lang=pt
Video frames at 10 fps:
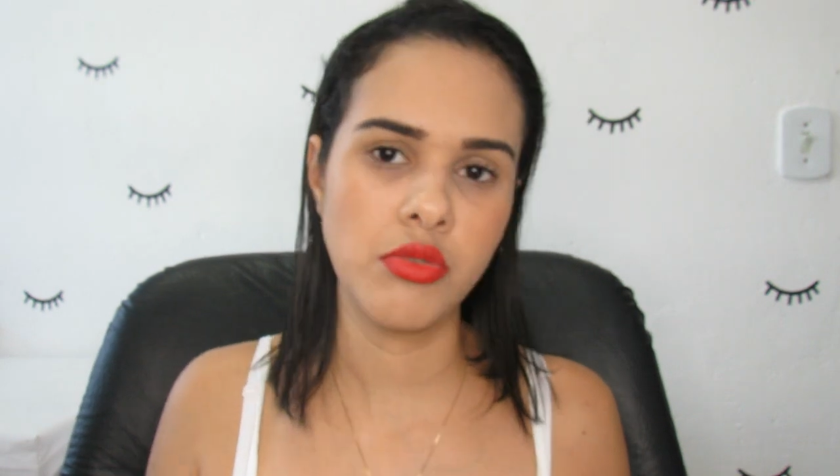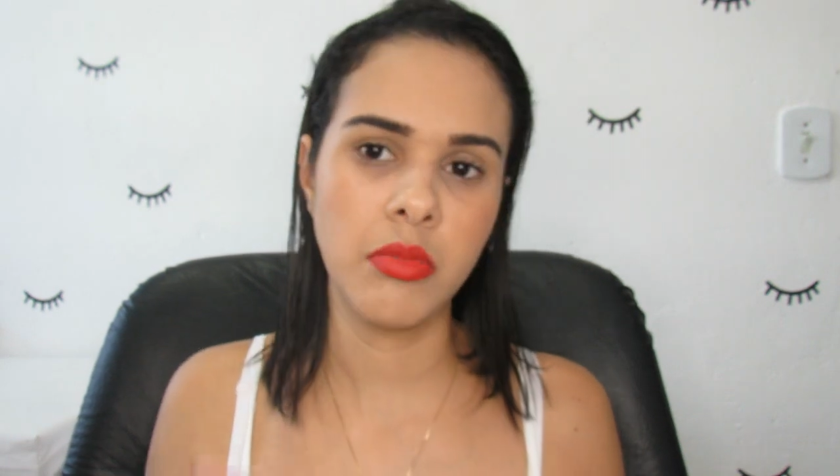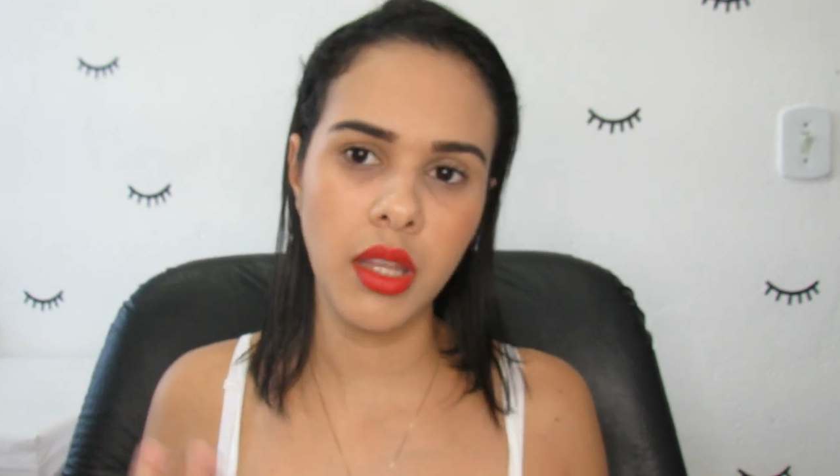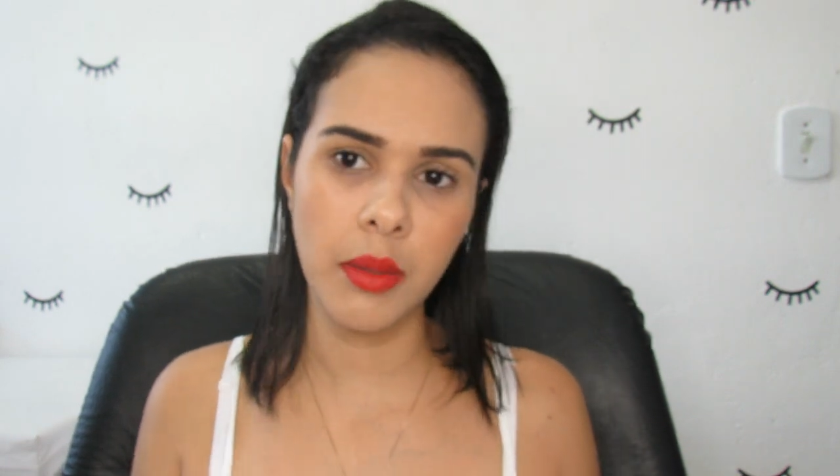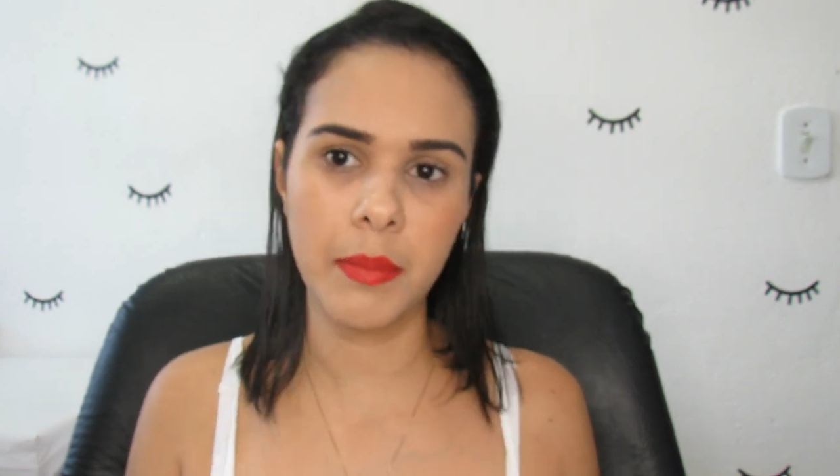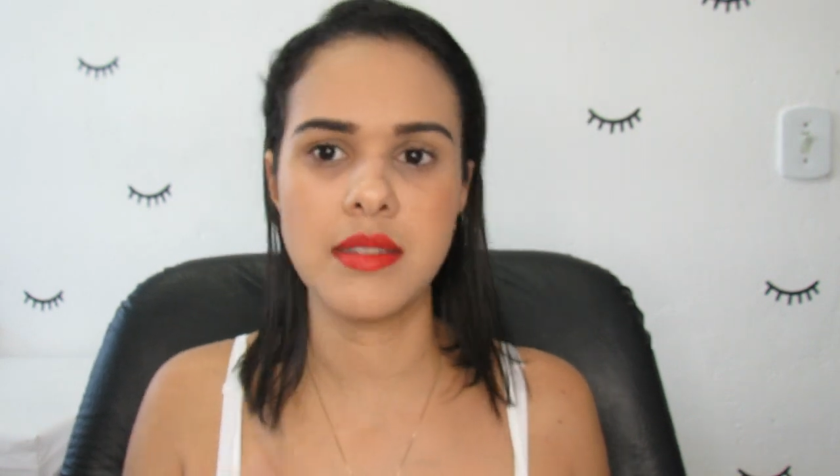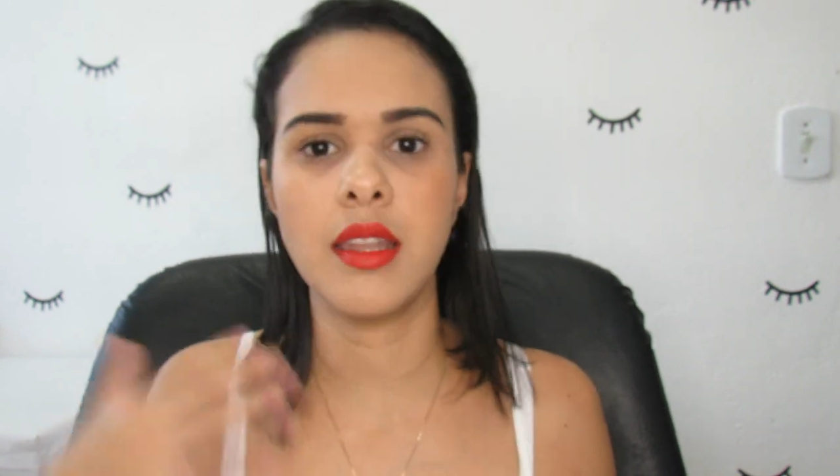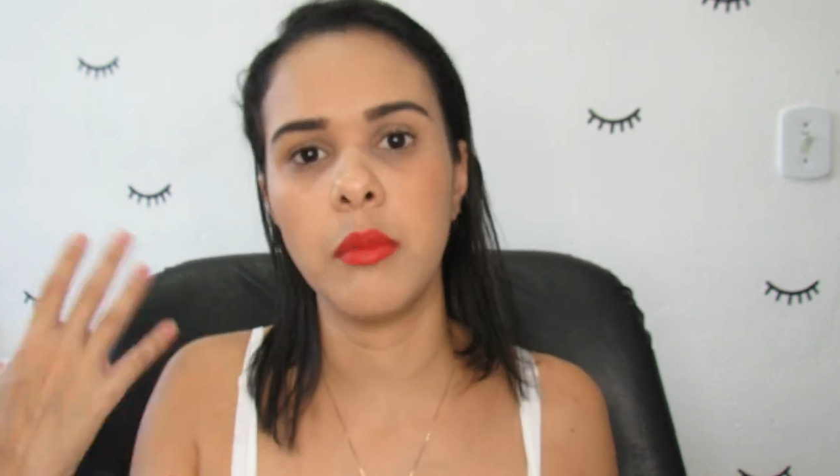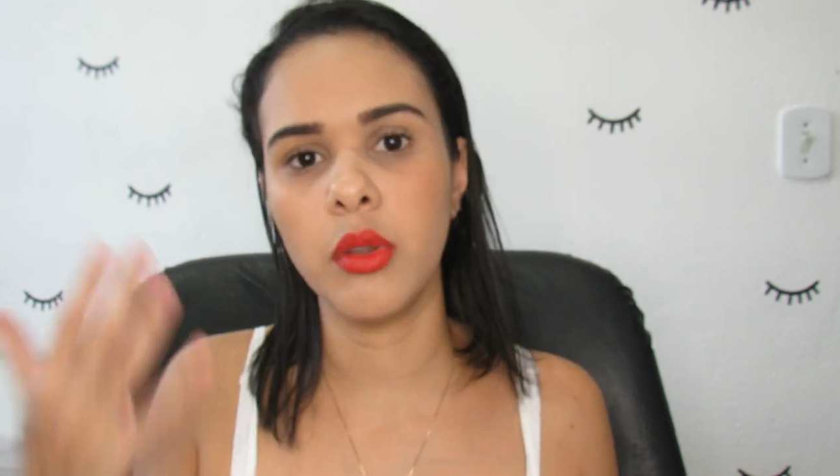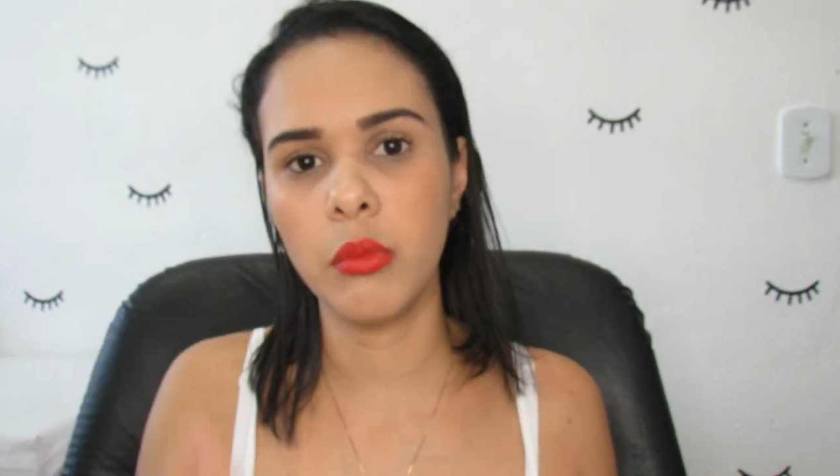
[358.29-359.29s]
mim,
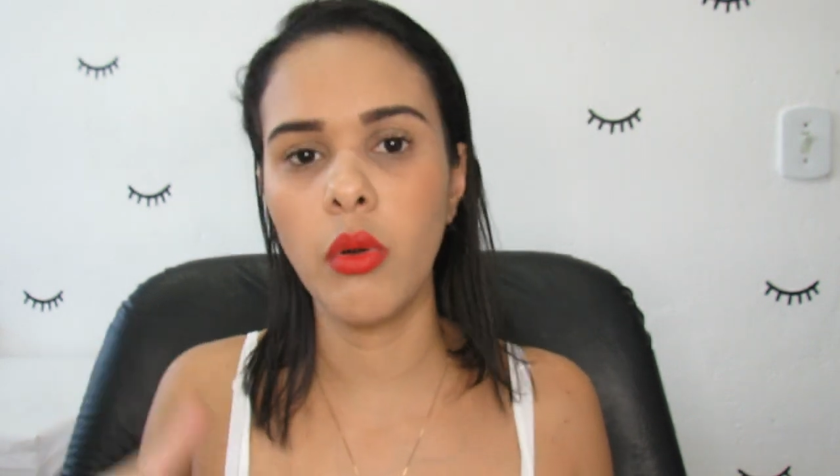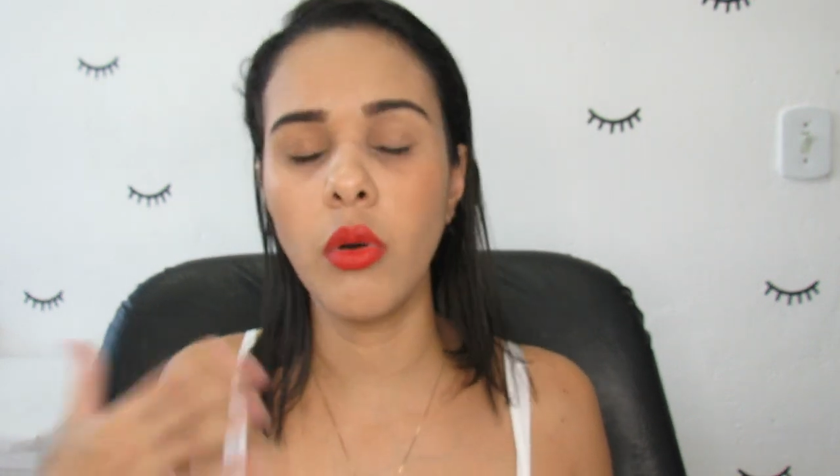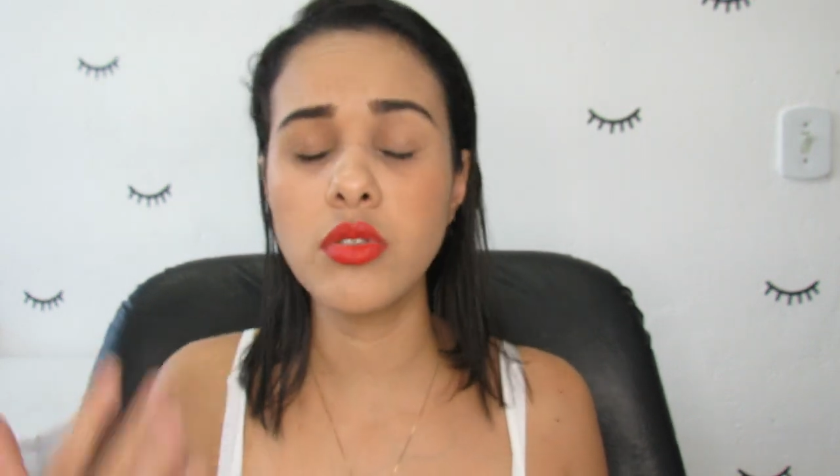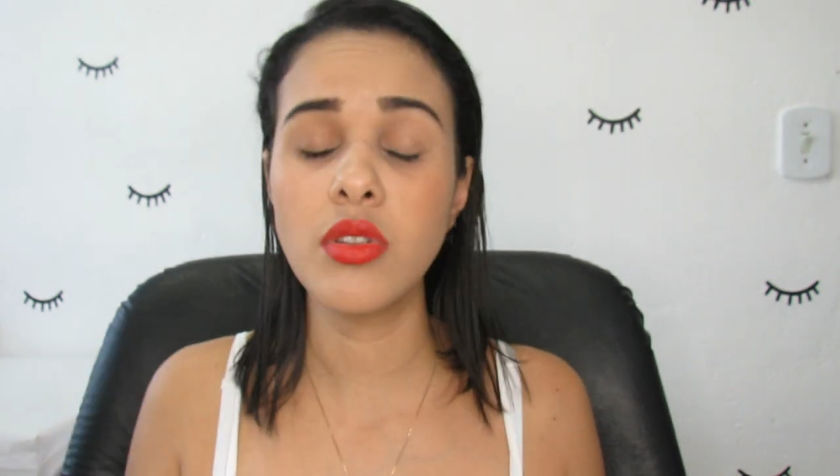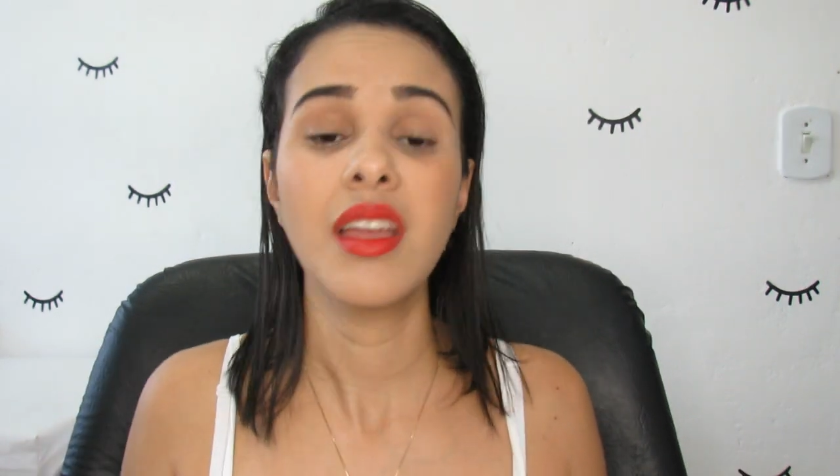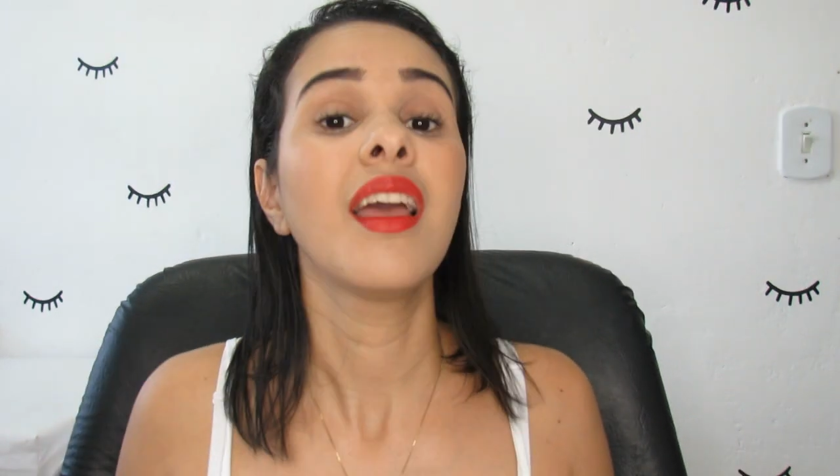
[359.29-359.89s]
passando a mão no meu rosto.